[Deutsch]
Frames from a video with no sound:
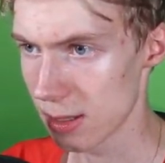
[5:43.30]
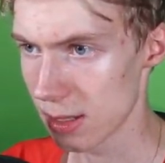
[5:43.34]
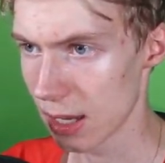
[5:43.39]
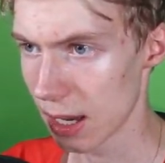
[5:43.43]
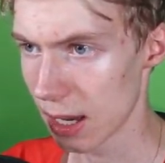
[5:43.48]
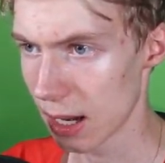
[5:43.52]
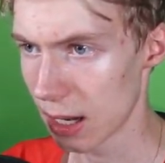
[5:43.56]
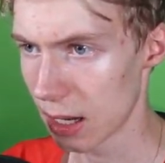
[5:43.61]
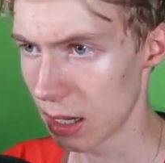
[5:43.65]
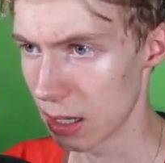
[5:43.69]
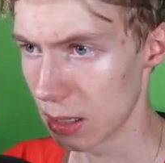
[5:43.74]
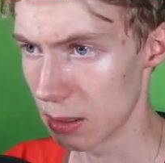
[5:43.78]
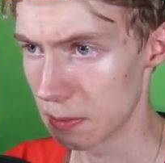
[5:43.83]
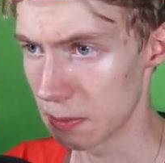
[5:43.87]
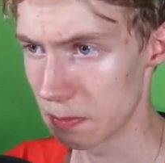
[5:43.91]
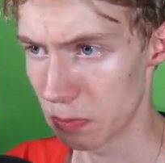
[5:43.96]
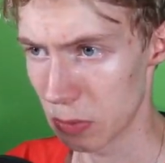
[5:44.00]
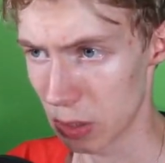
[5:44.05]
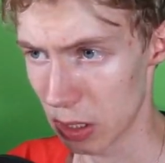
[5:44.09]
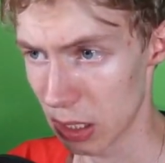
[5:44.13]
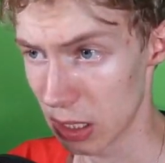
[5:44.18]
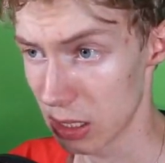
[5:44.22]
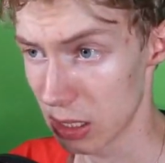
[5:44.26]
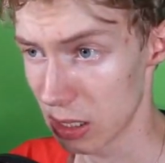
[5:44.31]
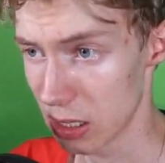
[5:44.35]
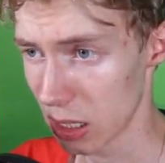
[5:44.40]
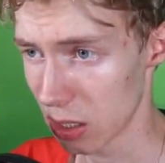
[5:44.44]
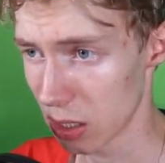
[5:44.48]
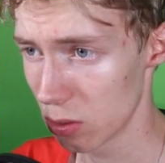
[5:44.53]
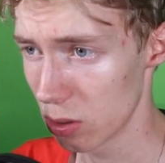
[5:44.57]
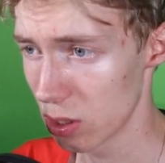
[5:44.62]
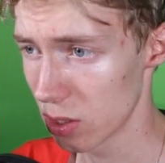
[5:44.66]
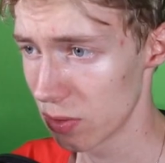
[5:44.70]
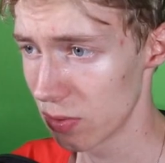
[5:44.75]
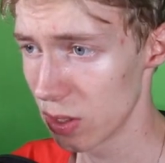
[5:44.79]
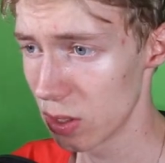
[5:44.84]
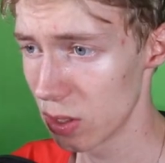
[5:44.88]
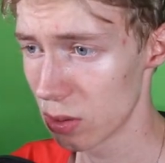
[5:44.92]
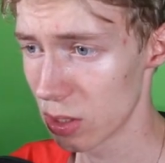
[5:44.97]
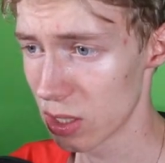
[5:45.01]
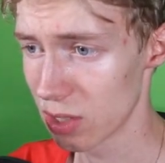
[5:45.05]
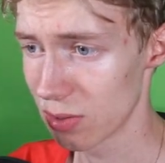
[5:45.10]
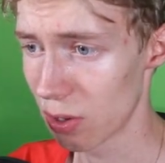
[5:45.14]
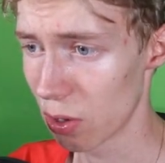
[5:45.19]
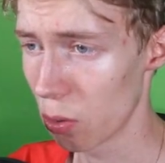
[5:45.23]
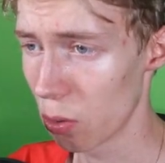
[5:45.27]
Ja, ein sehr cooles Video
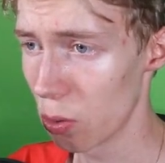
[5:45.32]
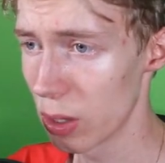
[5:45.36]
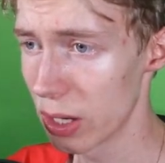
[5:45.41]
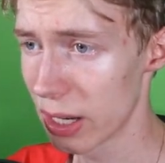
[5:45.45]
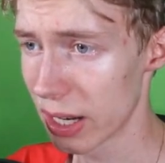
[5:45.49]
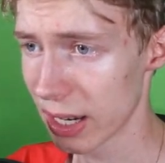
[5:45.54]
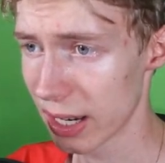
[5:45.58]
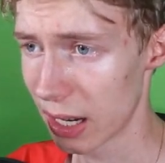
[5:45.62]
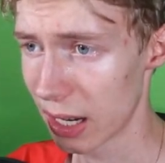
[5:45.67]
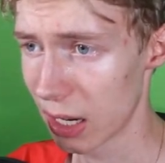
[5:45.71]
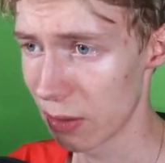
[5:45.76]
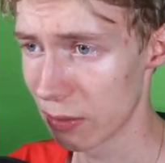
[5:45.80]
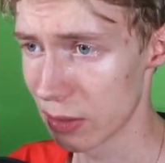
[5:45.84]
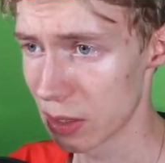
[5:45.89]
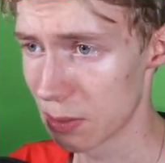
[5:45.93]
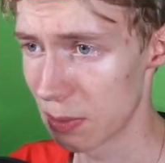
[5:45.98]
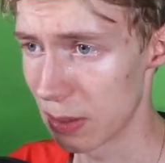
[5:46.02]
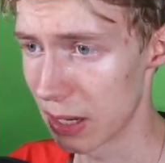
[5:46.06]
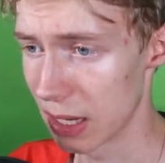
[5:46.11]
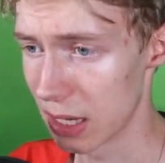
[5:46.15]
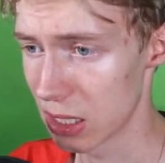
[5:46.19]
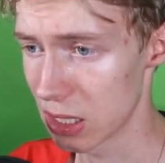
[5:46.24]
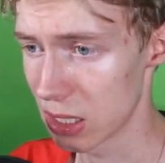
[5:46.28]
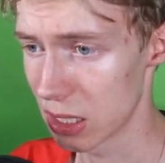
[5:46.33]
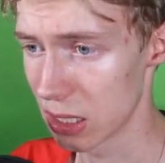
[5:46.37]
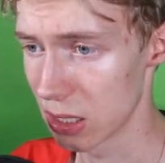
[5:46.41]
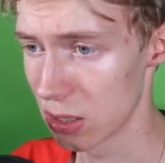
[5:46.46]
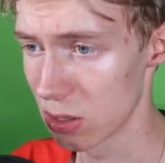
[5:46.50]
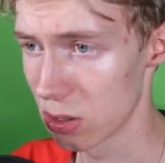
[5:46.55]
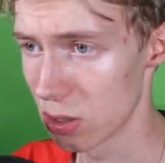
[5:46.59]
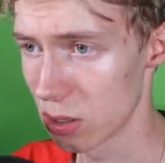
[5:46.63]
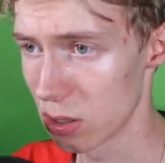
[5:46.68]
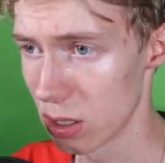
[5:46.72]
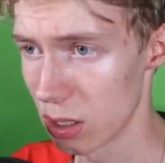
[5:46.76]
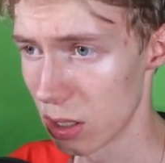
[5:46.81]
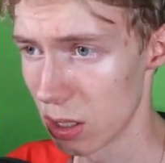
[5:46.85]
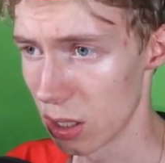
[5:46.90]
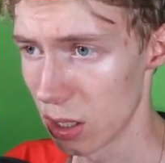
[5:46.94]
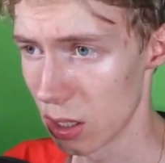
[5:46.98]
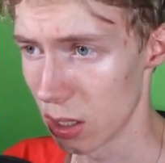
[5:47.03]
und es war auch ultra geil auf dem Splash. Also,